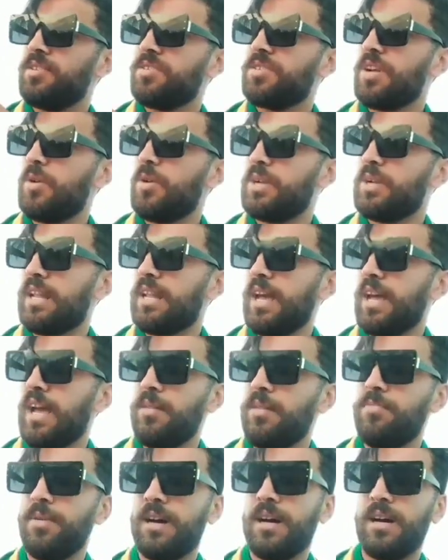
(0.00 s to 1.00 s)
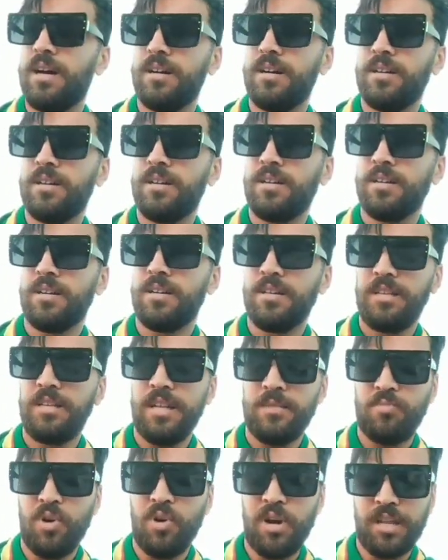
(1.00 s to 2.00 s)
جا ود القحبه
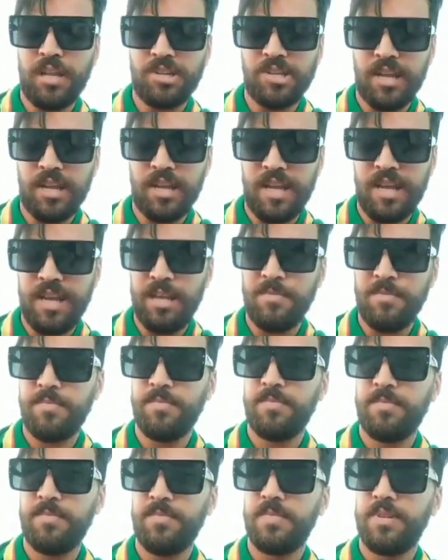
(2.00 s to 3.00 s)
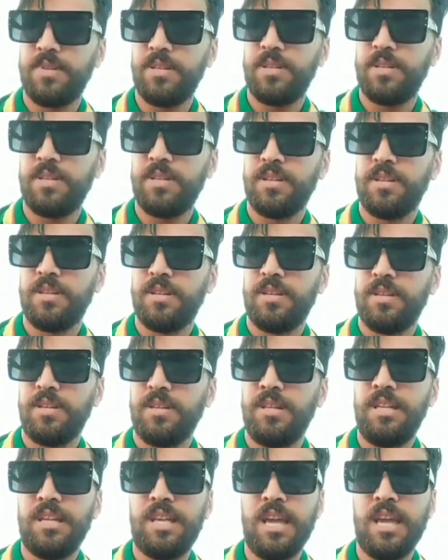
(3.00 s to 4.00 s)
ديال مقراج القحاب
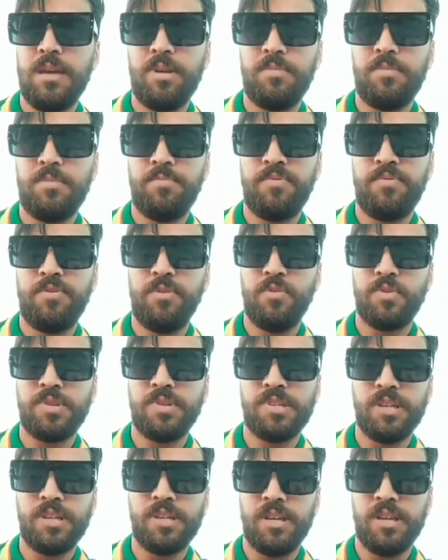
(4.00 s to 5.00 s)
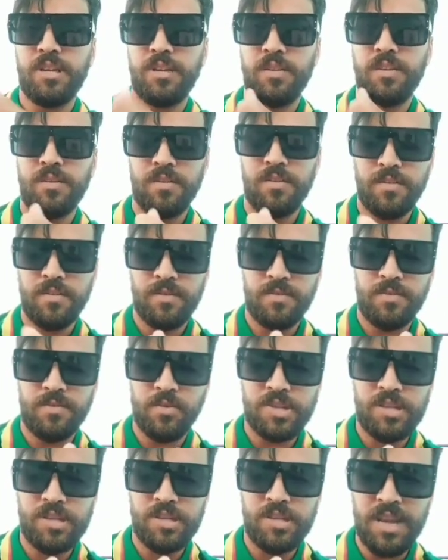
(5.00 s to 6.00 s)
اللي كابر بفلوس
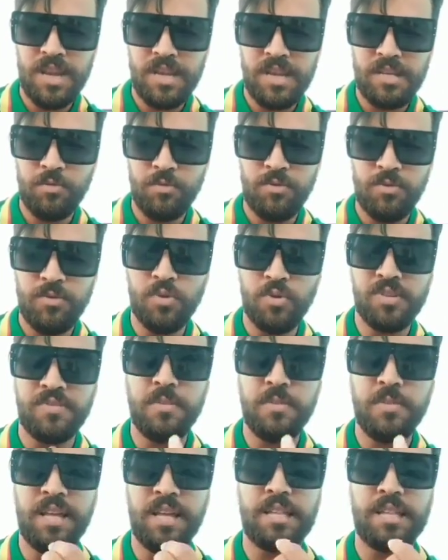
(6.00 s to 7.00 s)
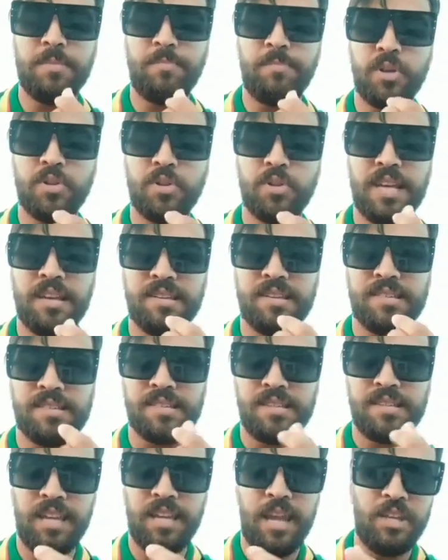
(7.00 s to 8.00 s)
فلوس الماني وفلوس فيهم ريحه
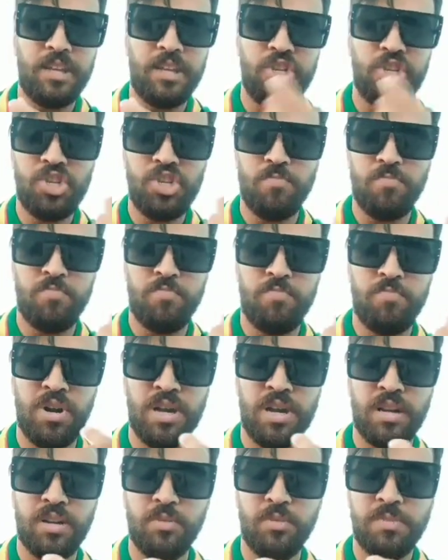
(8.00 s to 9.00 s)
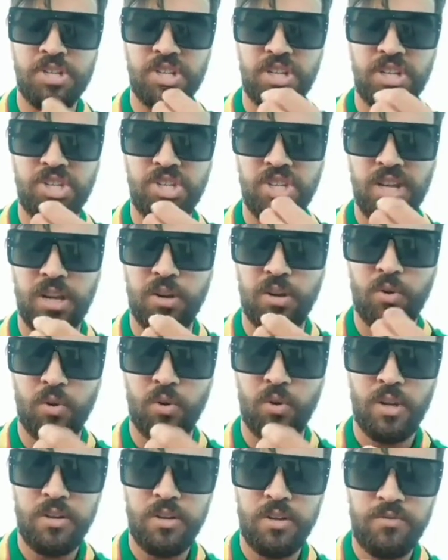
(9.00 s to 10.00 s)
البروتيكس اللي كان كيجيب بويك باش كتاكلو
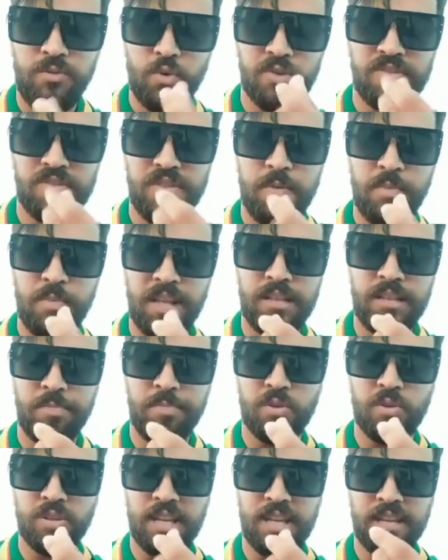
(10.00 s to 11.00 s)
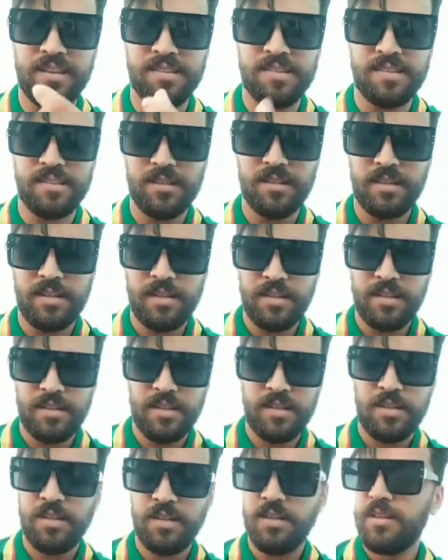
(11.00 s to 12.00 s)
فلوس فيهم ريحه البروتيكس
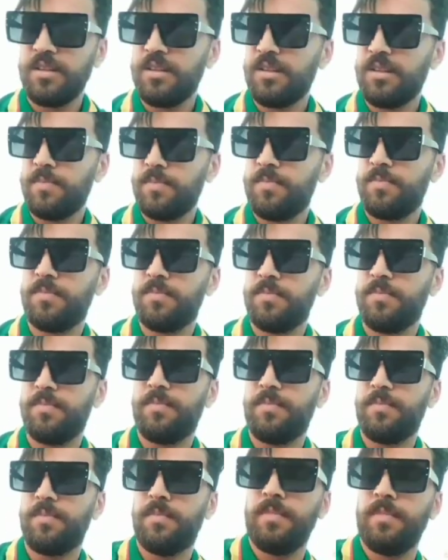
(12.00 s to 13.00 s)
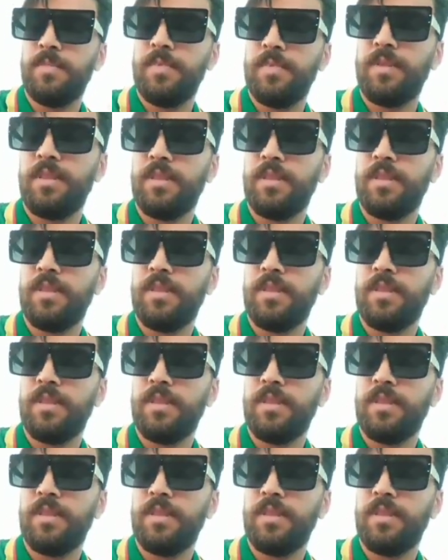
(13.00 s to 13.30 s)
كيو 1